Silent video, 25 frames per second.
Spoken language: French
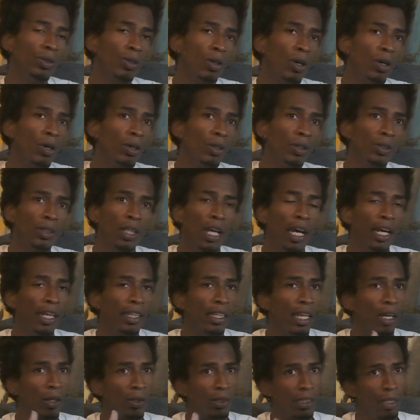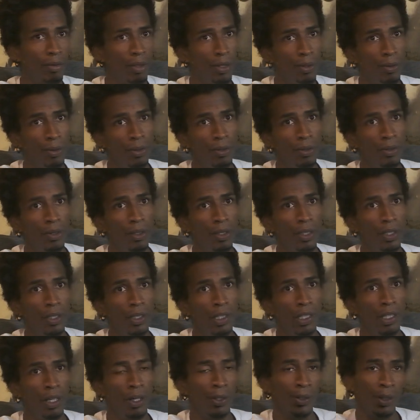30 à 45 minutes
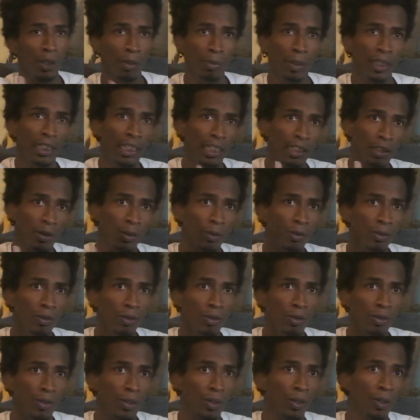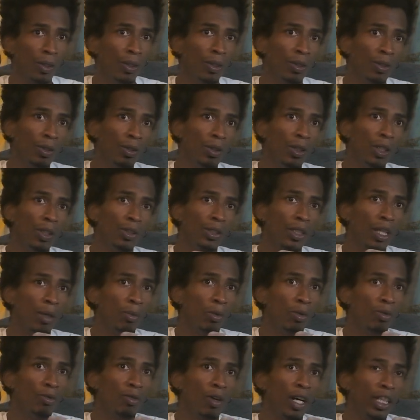entre mes sessions. Donc, euh,
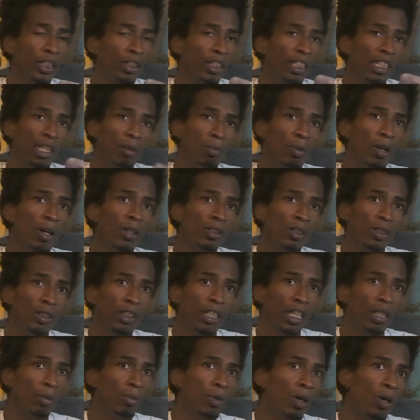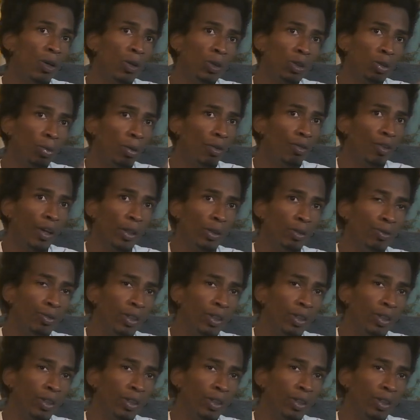comme on voit, j'ai des blocs d'entraînement où je peux faire du